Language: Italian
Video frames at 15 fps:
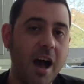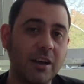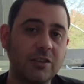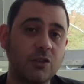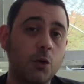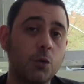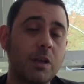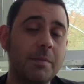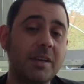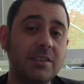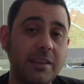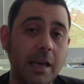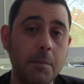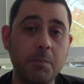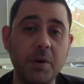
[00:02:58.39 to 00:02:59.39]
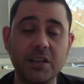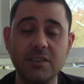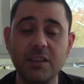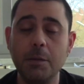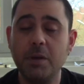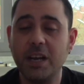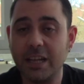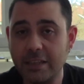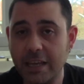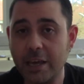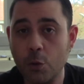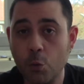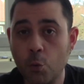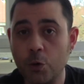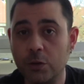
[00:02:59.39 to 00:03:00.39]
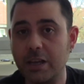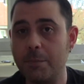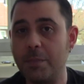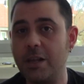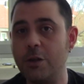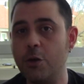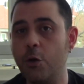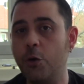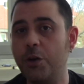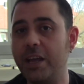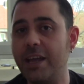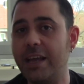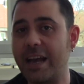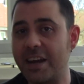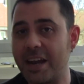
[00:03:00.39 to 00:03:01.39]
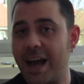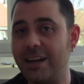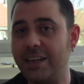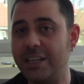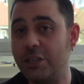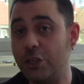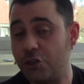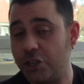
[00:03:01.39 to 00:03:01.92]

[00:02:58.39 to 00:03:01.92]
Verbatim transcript: assolutamente imperdibile di uno dei migliori canali di